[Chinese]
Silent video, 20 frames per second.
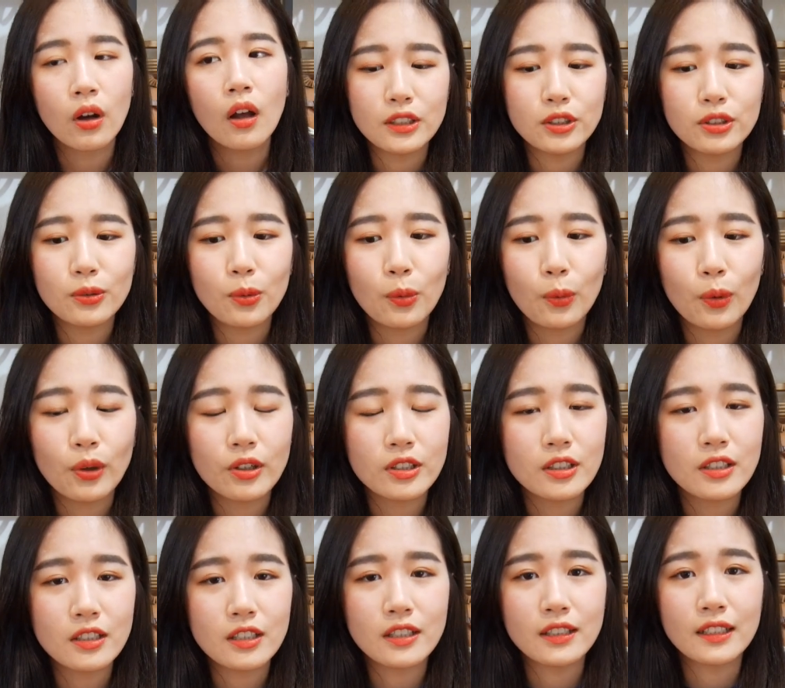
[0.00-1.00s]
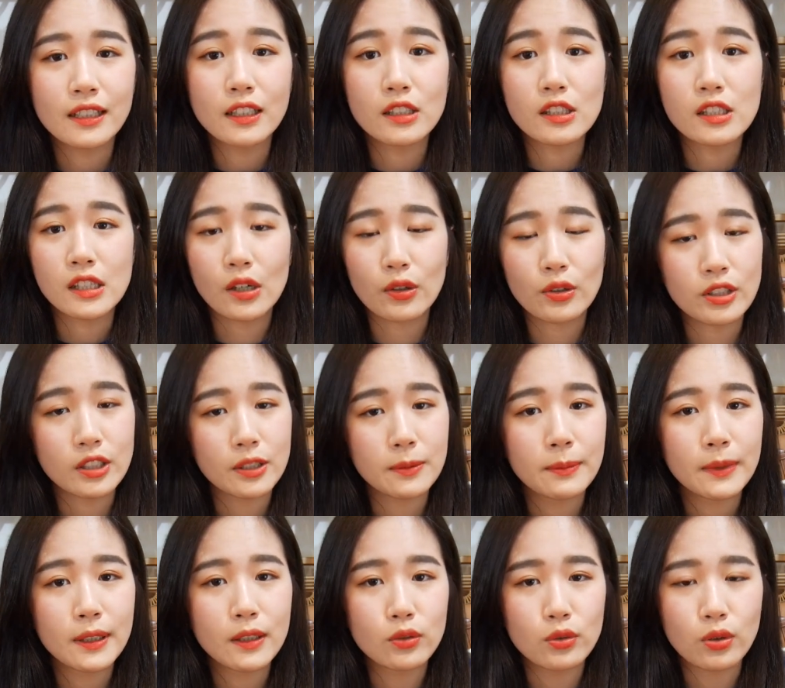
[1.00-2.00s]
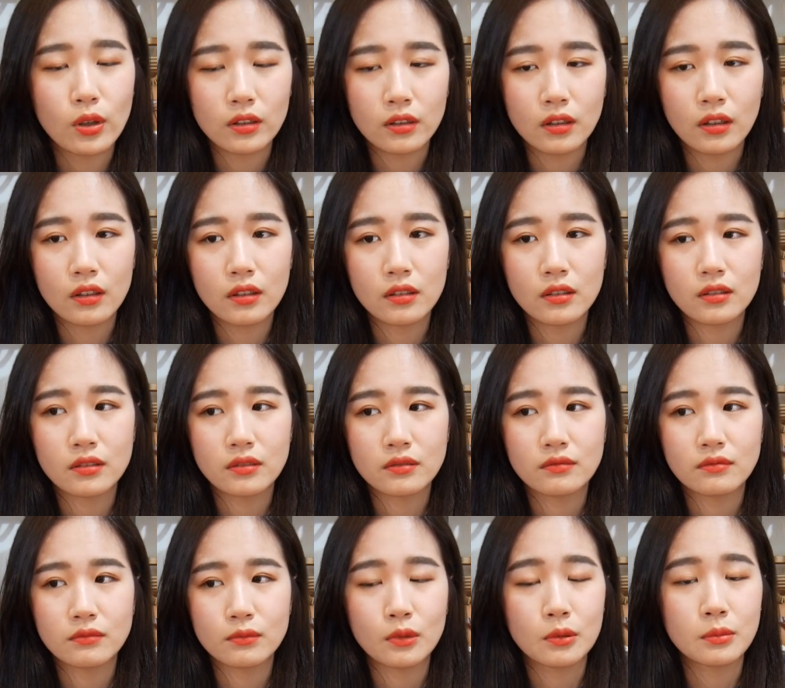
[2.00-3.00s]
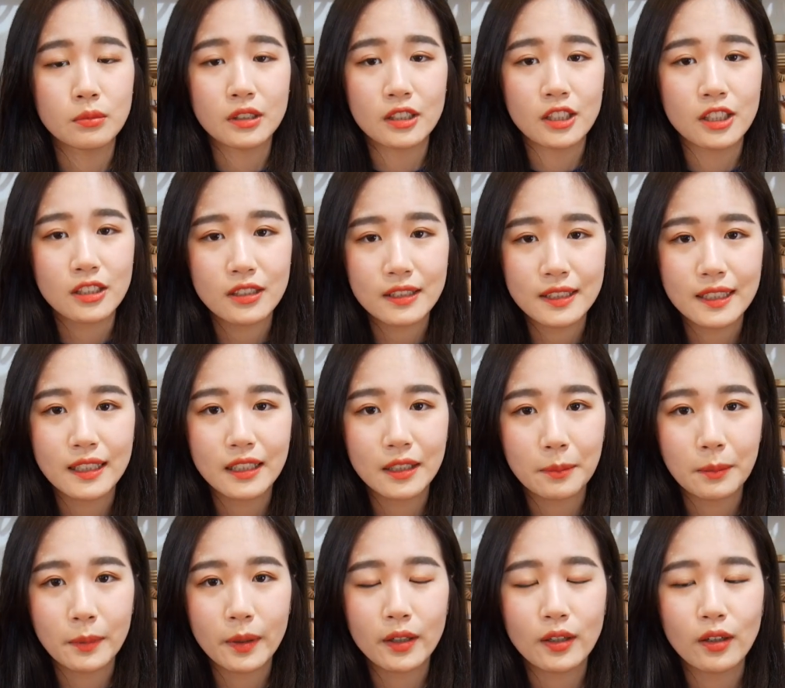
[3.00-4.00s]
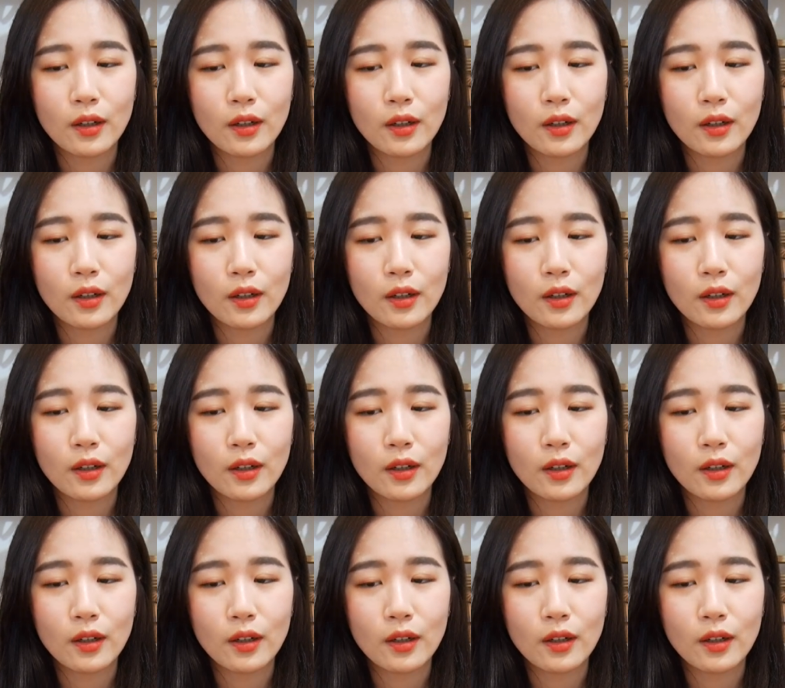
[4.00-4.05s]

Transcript: 一只活生生的一个小生命闯到了我们的世界里面，